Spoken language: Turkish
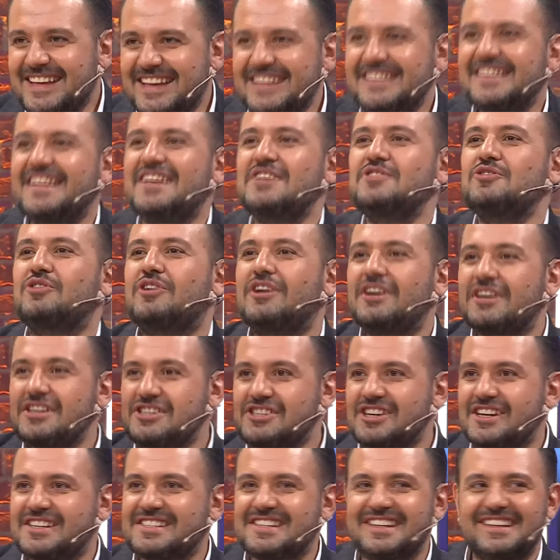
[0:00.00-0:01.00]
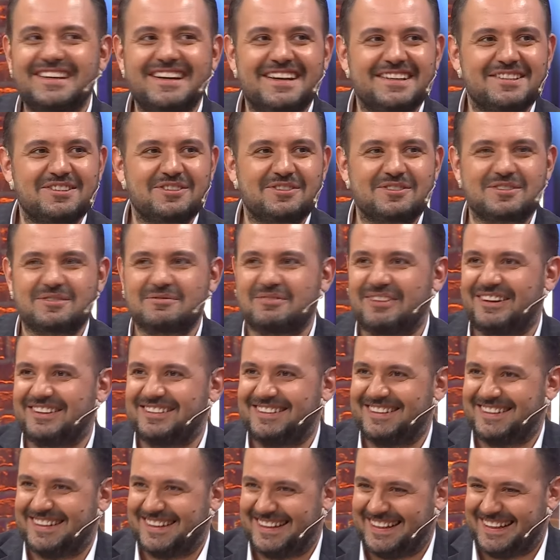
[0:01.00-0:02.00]
Yeniden kurtulamıyorum. yukarı çekselerdi o zaman. Yok
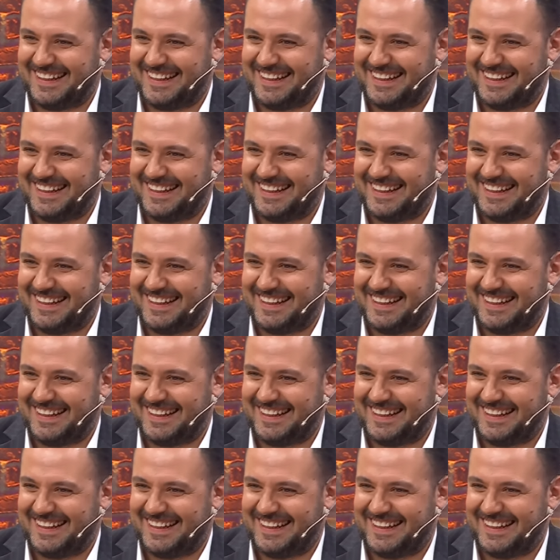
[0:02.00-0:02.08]
abi.